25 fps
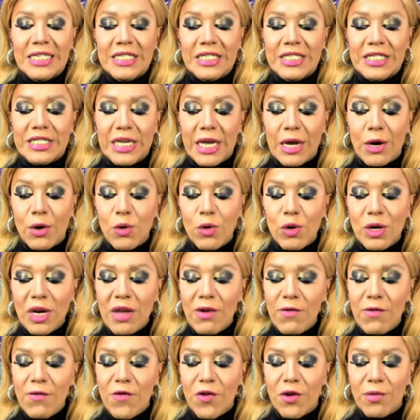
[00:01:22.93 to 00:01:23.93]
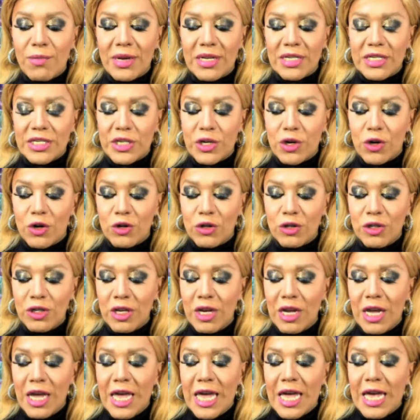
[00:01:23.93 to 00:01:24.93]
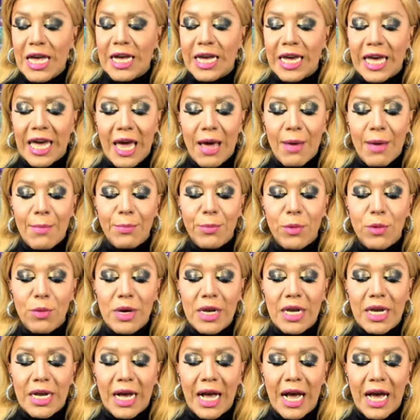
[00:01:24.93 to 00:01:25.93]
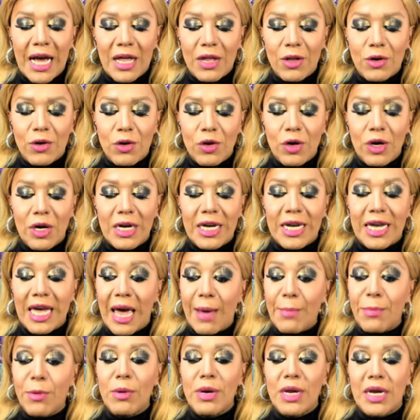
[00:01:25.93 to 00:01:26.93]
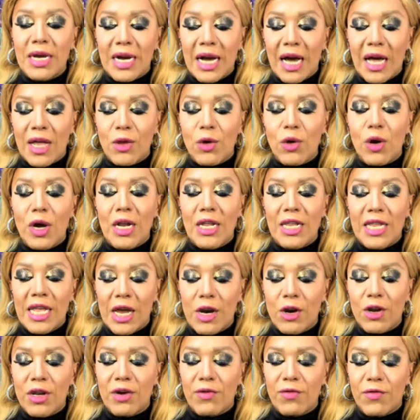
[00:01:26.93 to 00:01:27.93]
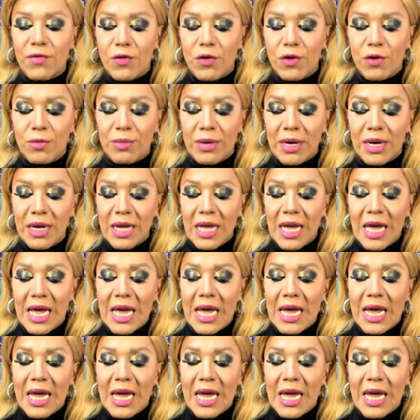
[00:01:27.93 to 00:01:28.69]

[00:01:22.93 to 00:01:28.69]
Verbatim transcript: Según la información que han publicado, que ha publicado el diario Reforma,